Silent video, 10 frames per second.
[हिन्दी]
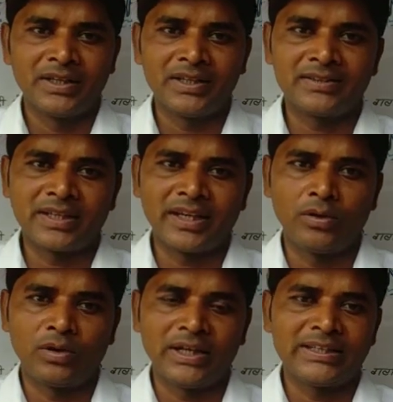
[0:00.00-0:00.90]
इससे क्या
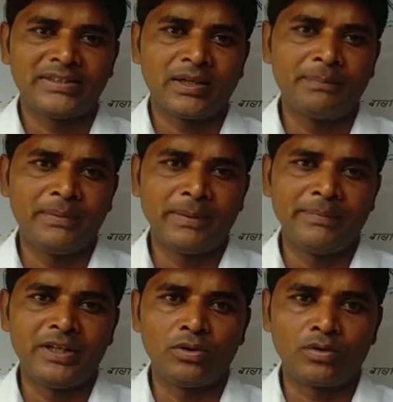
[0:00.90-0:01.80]
होगा कि जब भी मैं
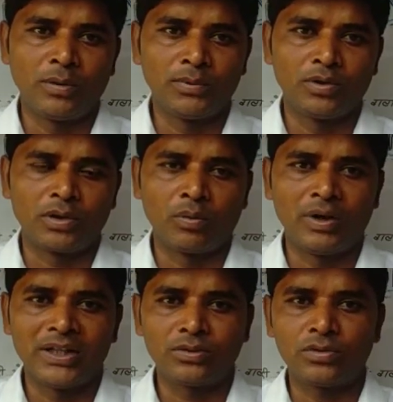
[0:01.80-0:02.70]
वीडियो को अपलोड
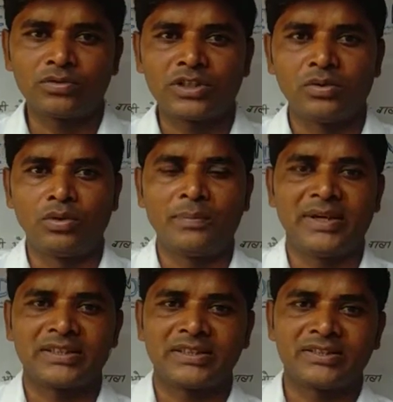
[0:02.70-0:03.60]
करूंगा तो उसका
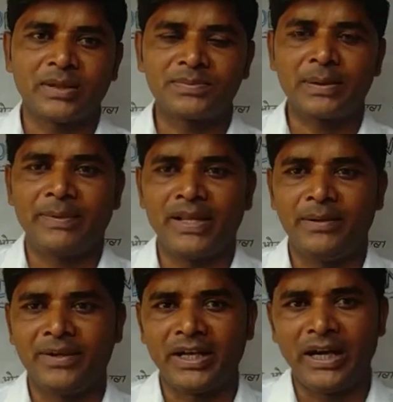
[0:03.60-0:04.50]
नोटिफिकेशन सबसे पहले
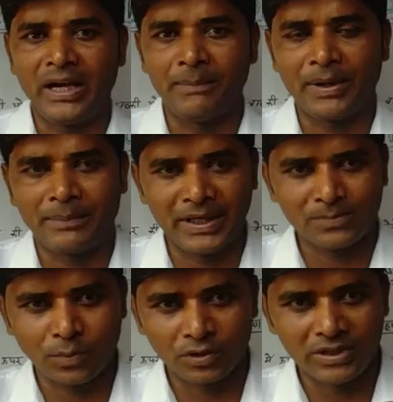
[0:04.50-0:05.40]
बेटा आपके
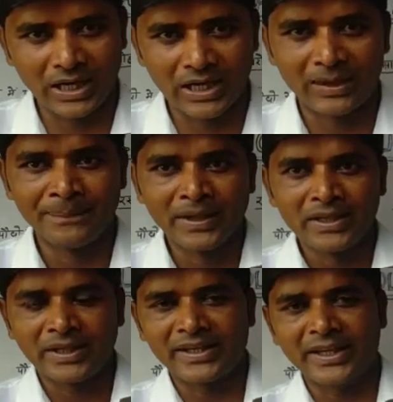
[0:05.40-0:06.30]
पास पहुंच जाएगा
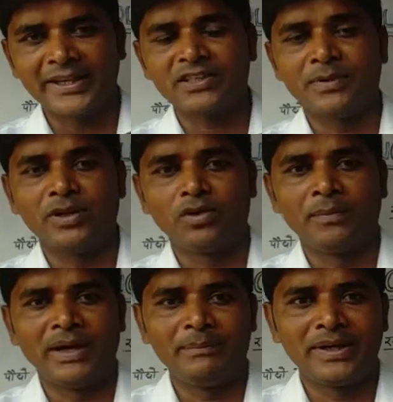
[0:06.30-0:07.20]
देखिए इस वीडियो
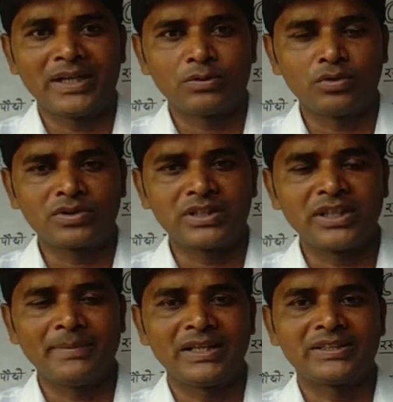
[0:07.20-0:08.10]
में हम बेटा क्वेश्चन
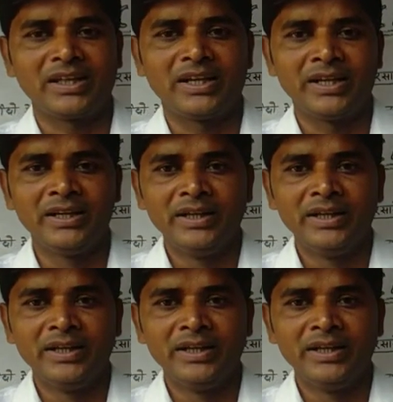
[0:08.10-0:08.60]
की बात करेंगे